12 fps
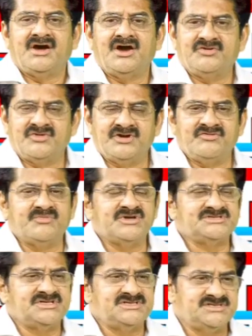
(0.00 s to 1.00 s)
అటువంటి
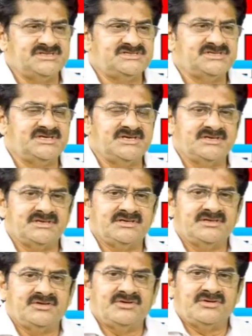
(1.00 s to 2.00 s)
విమర్శలు చేసి
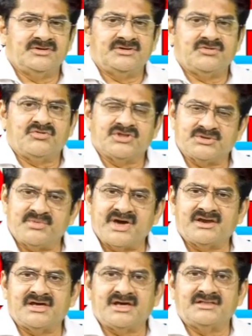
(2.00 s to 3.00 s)

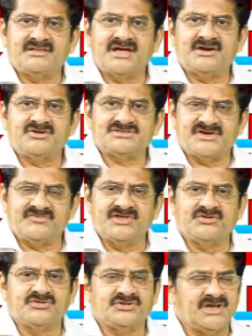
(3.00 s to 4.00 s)
కొంతమేర దాంట్లో
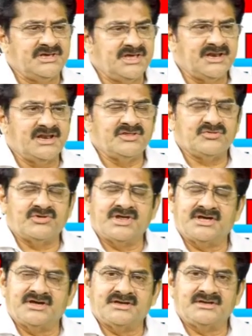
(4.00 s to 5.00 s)
సఫలీకృతులు అయ్యారనేది
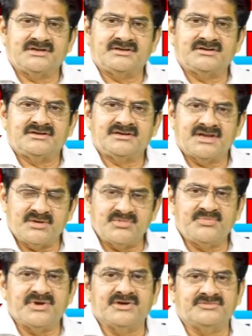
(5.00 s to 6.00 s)
కూడా నా
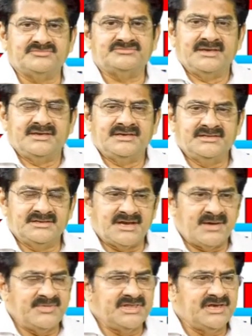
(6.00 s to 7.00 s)
అభిప్రాయం ఇది
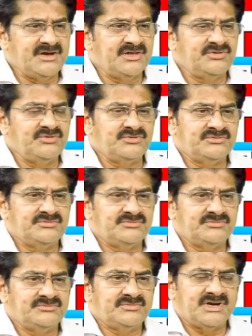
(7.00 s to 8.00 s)
నా మీదే కాదు
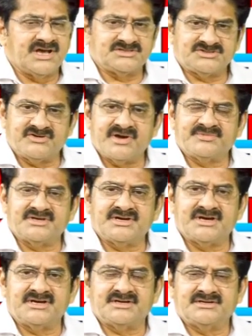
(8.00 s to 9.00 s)
రాష్ట్ర
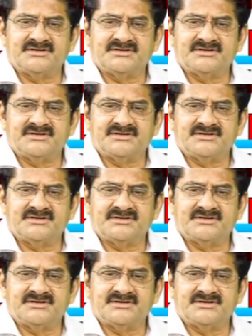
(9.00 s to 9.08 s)
వ్యాప్తంగా